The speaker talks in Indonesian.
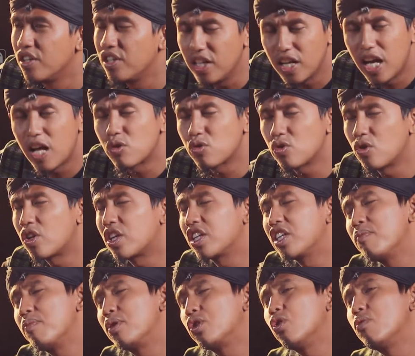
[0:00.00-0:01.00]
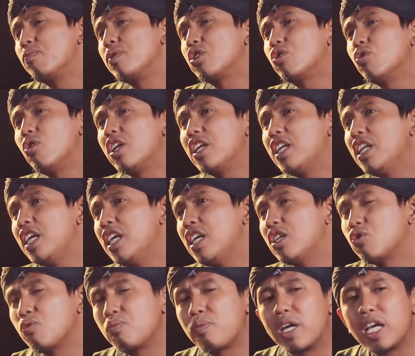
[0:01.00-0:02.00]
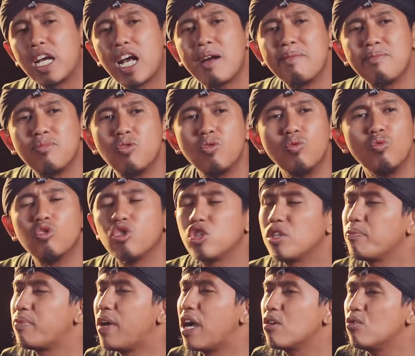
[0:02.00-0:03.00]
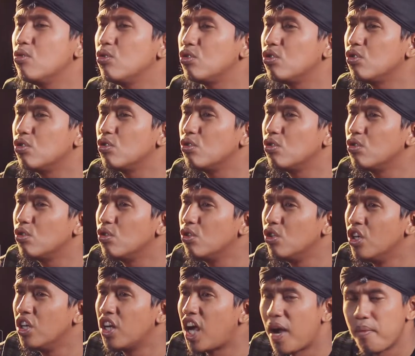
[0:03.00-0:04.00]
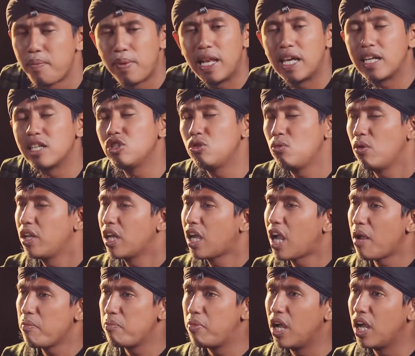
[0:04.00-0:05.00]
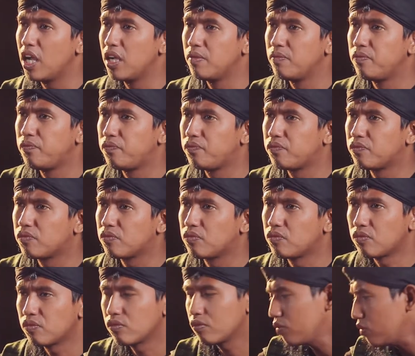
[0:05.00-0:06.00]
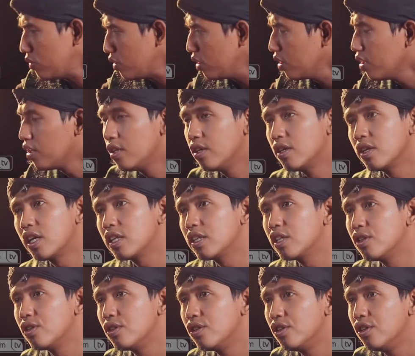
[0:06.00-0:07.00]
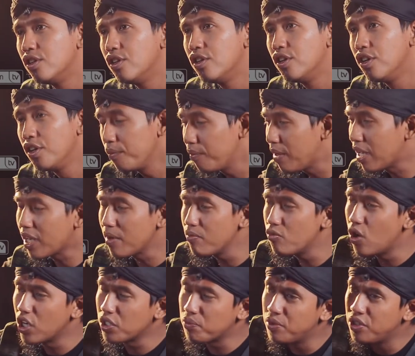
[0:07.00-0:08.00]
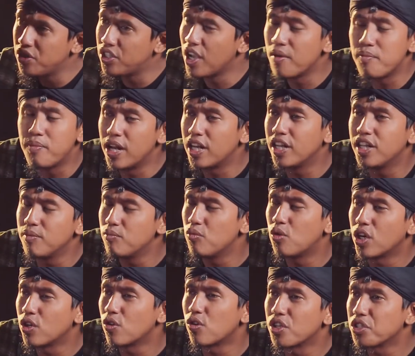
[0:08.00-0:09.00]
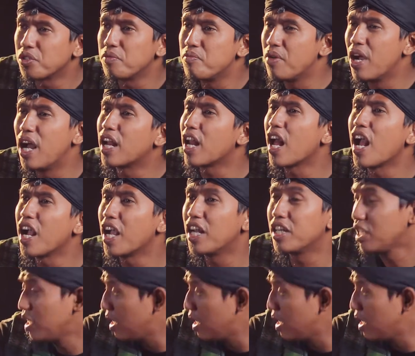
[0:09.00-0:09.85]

dia harus orang yang betul-betul ini supaya kampungku itu tetap bagus apalagi itu ada Ka'bah kan gitu. maka Muas bin Jabal ini bukan orang sembarangan